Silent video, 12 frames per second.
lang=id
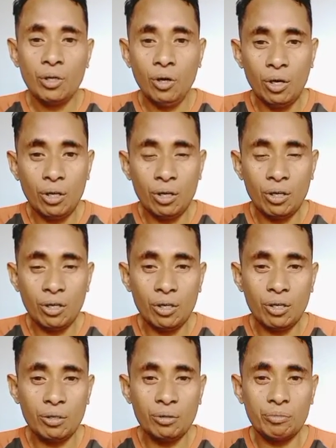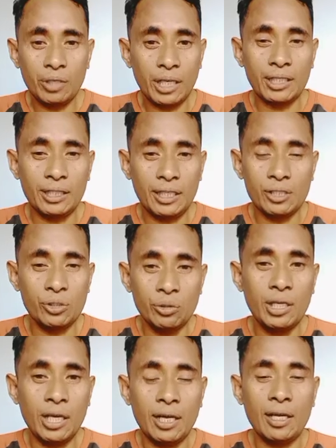uh, mereka
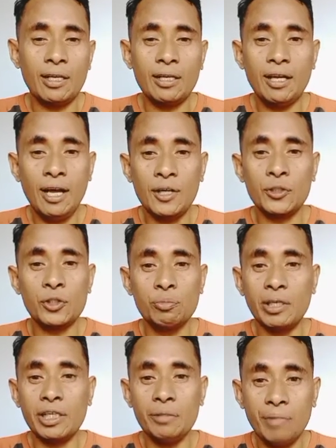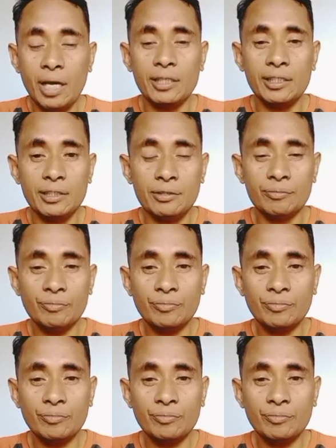juga harus mengimani